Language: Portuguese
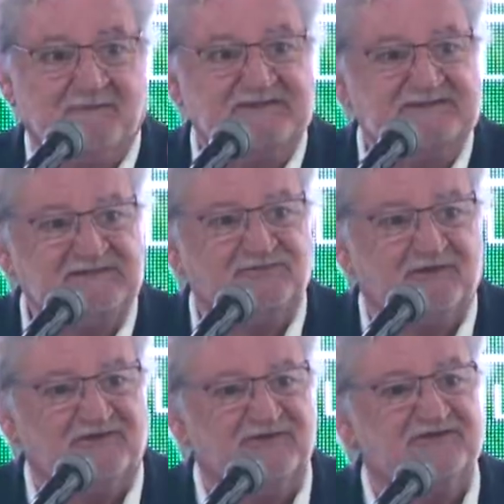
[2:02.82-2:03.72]
é preciso
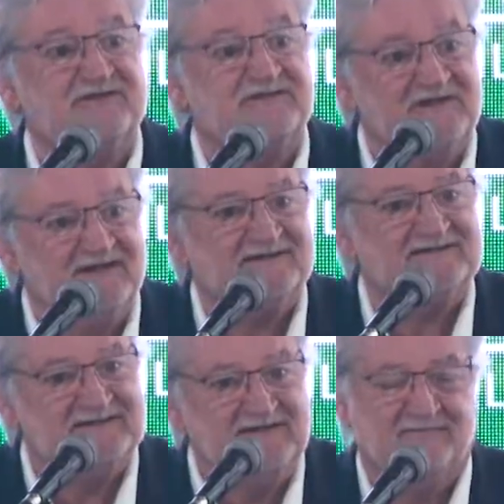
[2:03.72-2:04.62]
que a gente diga
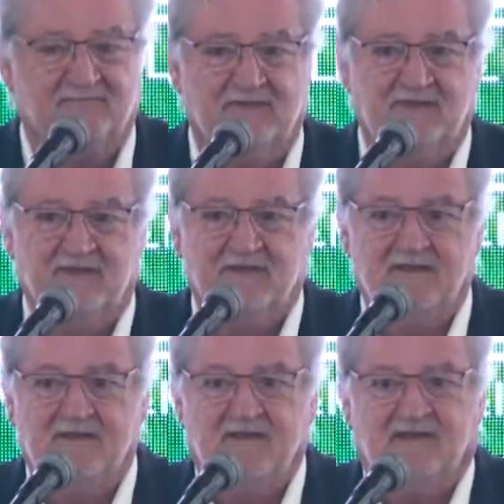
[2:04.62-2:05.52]
sim,
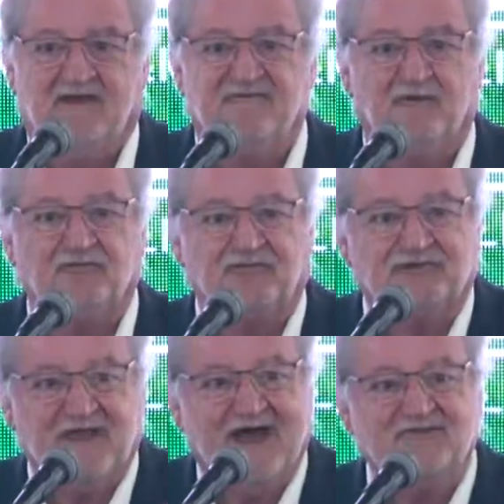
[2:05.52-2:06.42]
que a
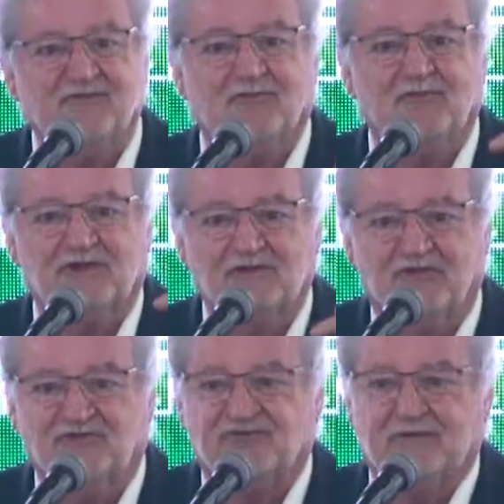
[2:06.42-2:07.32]
velocidade com que
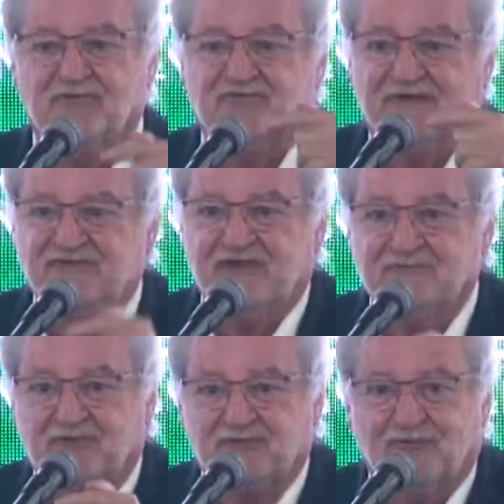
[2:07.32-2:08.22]
nós estamos
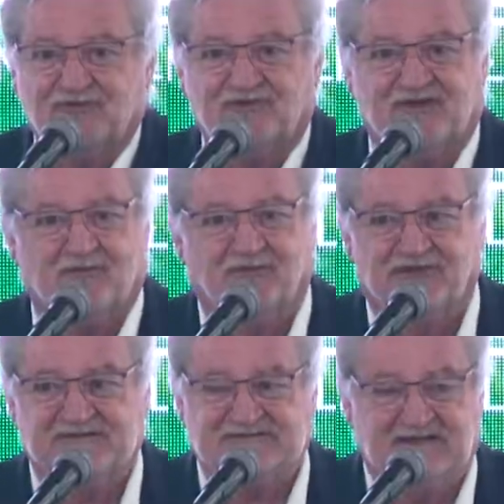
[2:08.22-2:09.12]
fazendo as coisas
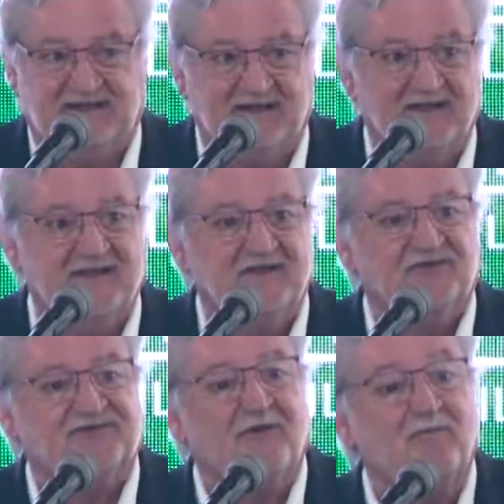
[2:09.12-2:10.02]
acontecerem
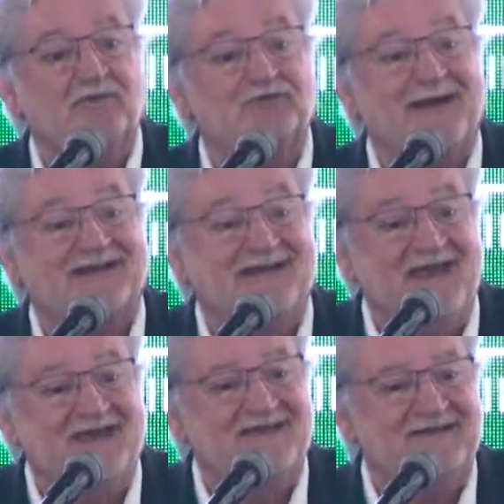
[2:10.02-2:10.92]
estão muito
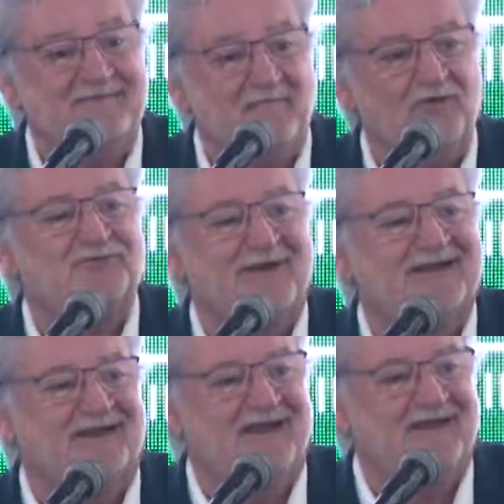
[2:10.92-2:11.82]
aquém, muito
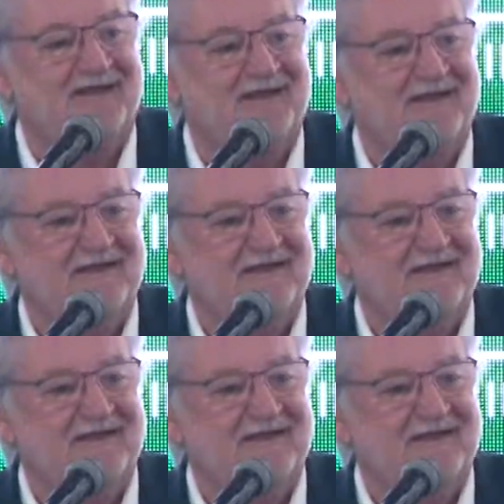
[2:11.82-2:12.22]
aquém